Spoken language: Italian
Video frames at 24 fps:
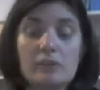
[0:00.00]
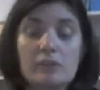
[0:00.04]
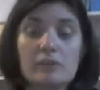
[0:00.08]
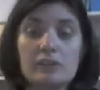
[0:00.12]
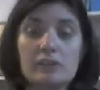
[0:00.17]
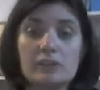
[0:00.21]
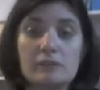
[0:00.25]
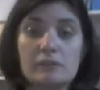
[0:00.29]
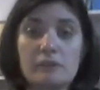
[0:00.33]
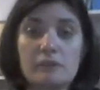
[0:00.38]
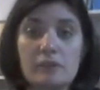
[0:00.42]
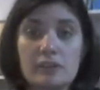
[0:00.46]
e
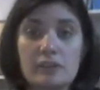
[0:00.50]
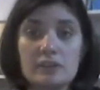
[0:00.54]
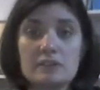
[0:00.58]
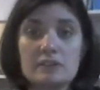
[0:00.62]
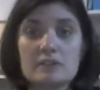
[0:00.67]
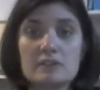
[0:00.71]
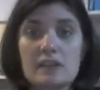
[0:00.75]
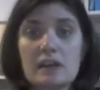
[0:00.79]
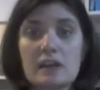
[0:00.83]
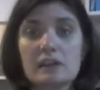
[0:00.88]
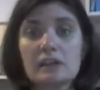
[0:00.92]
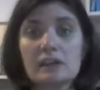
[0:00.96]
una
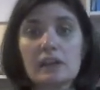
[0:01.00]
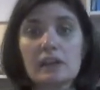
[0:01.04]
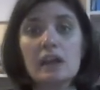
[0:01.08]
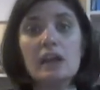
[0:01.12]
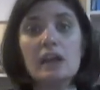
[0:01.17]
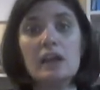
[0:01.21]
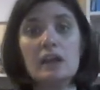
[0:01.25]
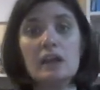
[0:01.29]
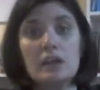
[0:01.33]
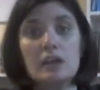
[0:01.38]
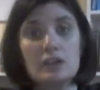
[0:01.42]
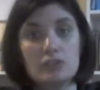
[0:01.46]
differenza anche
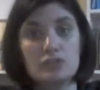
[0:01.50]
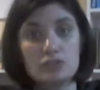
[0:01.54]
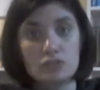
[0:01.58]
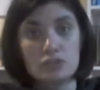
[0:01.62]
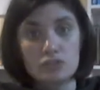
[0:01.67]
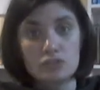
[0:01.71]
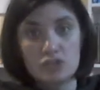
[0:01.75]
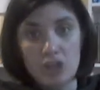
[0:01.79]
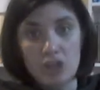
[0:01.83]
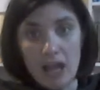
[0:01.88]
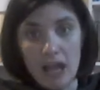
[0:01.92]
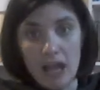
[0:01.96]

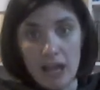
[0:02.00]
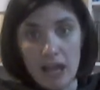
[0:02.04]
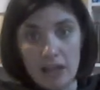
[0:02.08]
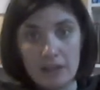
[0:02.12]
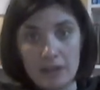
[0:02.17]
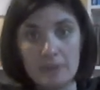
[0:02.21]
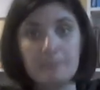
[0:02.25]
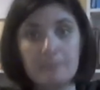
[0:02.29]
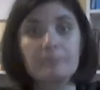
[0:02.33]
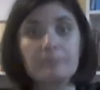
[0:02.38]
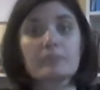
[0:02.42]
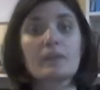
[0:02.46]

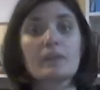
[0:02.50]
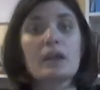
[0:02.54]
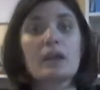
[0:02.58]
sociale